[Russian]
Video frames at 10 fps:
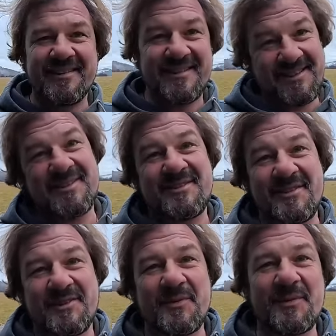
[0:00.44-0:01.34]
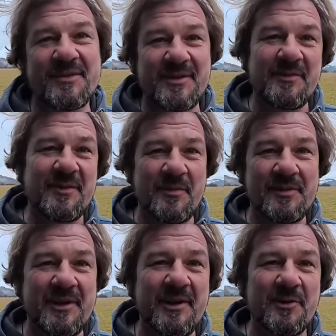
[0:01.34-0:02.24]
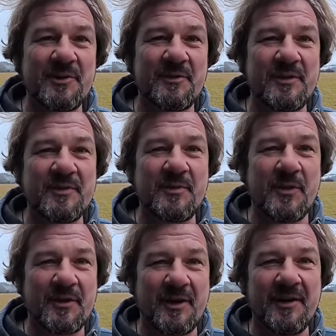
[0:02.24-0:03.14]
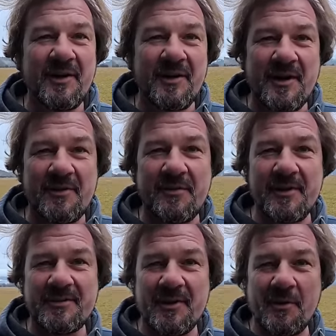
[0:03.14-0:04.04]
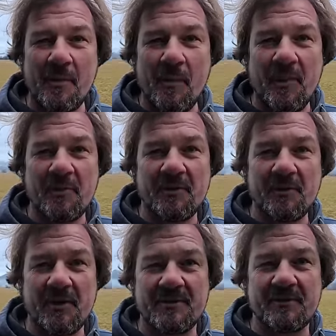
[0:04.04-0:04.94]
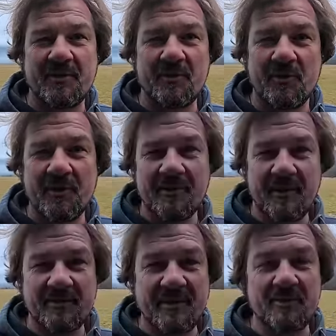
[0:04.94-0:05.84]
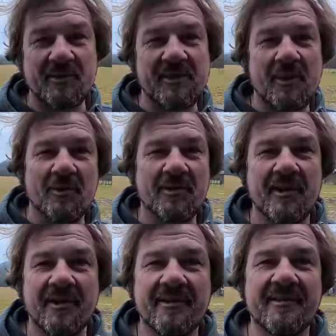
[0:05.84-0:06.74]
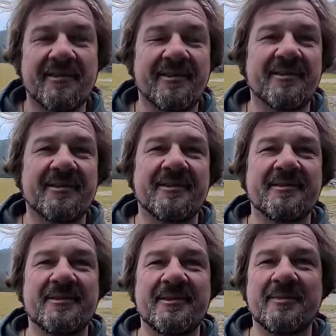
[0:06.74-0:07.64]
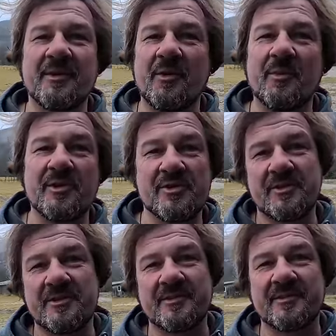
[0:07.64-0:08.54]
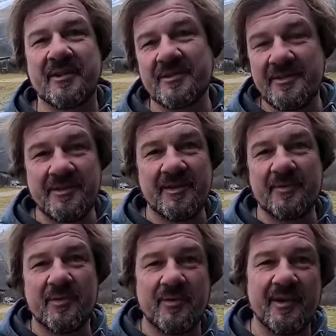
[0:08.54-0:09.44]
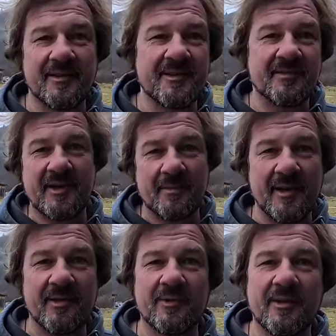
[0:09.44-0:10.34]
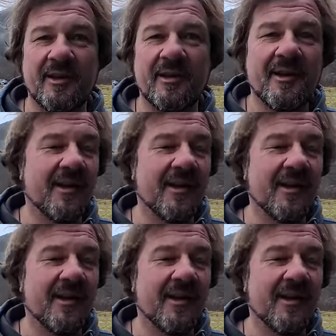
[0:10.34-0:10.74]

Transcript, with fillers: Здравствуйте, глубоко уважаемые любители летных видов спорта. Как вы видите, погода у нас вокруг абсолютно не э, Дымка, облачность. Один день буквально, завтра опять летная.